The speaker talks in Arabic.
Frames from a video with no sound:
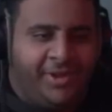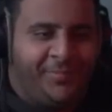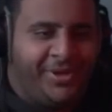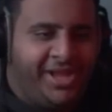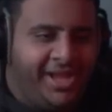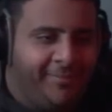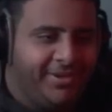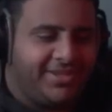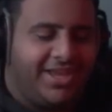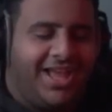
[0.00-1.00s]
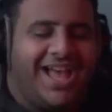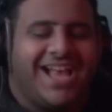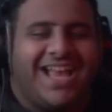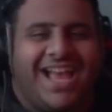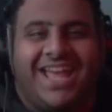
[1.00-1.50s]
بابك يا
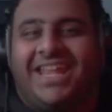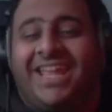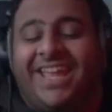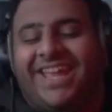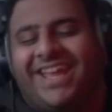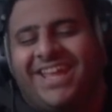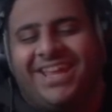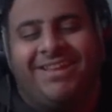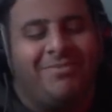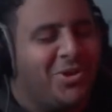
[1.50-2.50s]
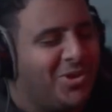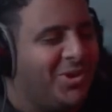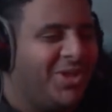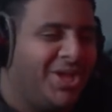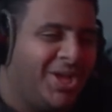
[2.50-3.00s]
كريم يا
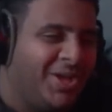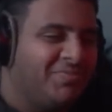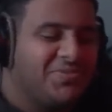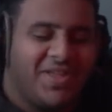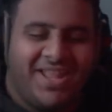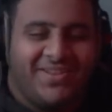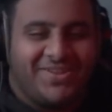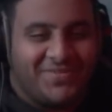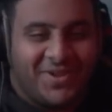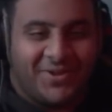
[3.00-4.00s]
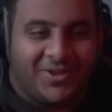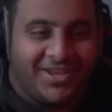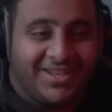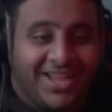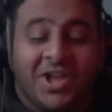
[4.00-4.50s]
الله من زمان على فيفا يا اخوان
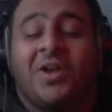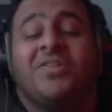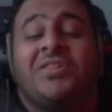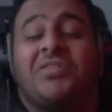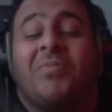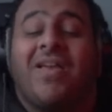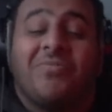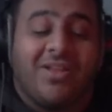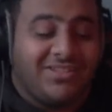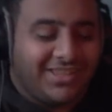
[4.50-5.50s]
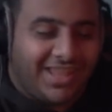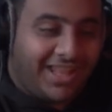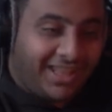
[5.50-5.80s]
زمان زمان جدا يعني